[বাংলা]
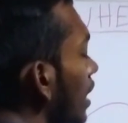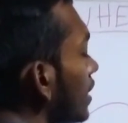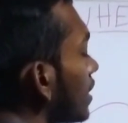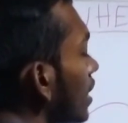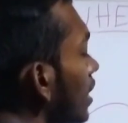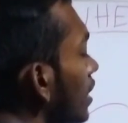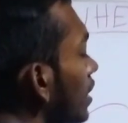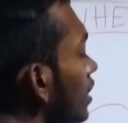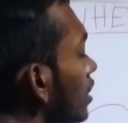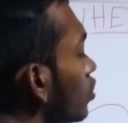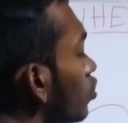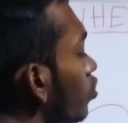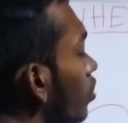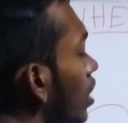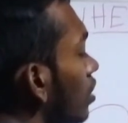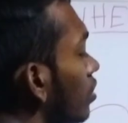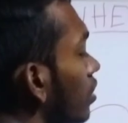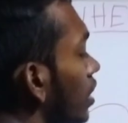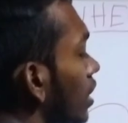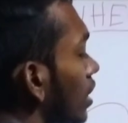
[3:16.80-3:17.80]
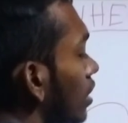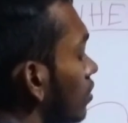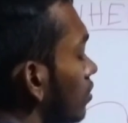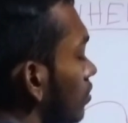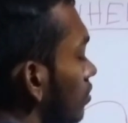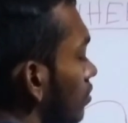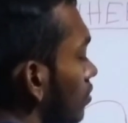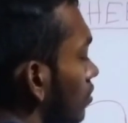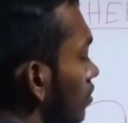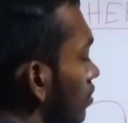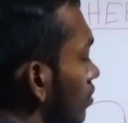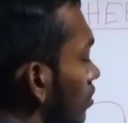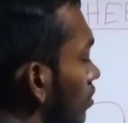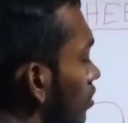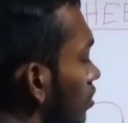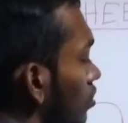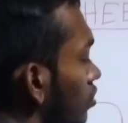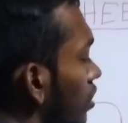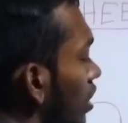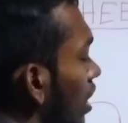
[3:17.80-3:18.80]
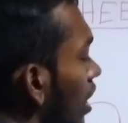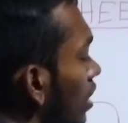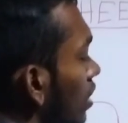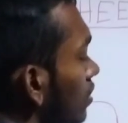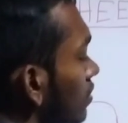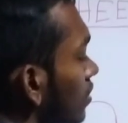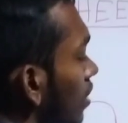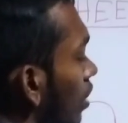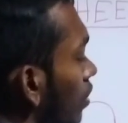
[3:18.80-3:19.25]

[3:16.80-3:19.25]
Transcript: এটা ইকুয়াল হয়ে গেল তো এখানে